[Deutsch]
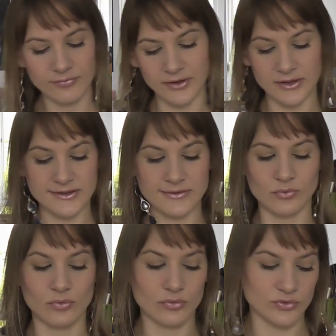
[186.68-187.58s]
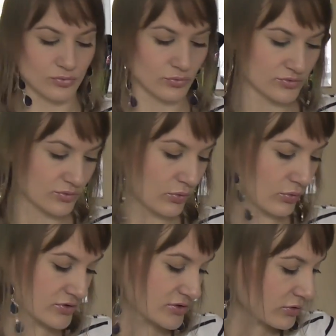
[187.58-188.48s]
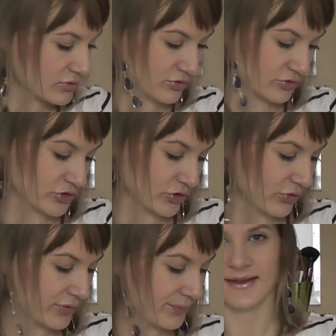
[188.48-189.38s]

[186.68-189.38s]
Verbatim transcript: Finde ich so, so, so, so, so schön.